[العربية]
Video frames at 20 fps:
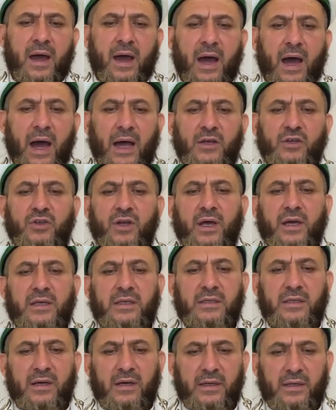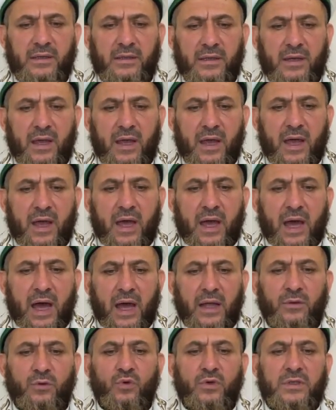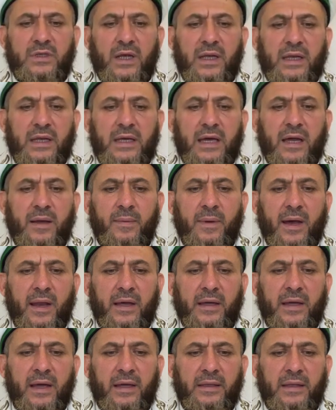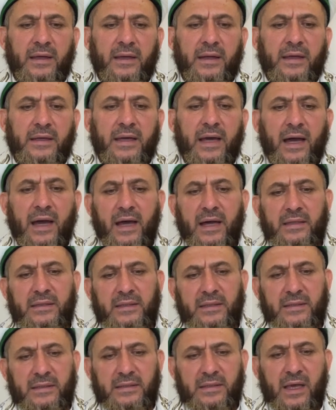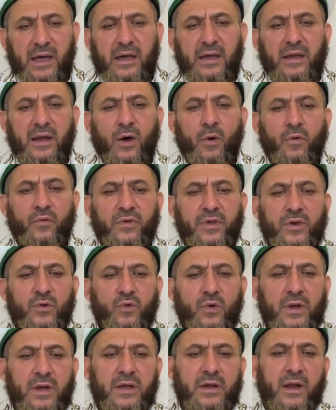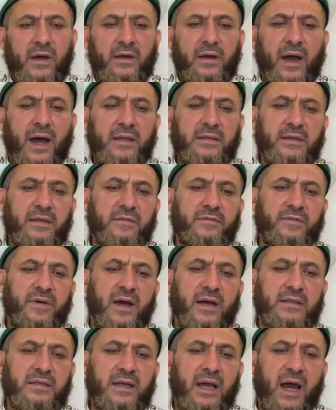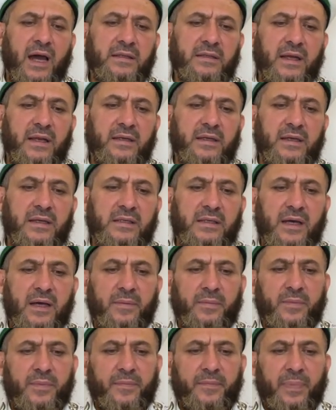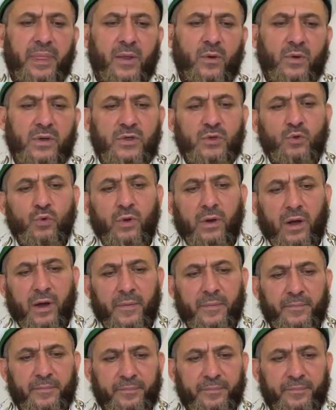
عشر خصال أن تصلي أربع ركعات تقرأ في كل ركعة فاتحة الكتاب وسورة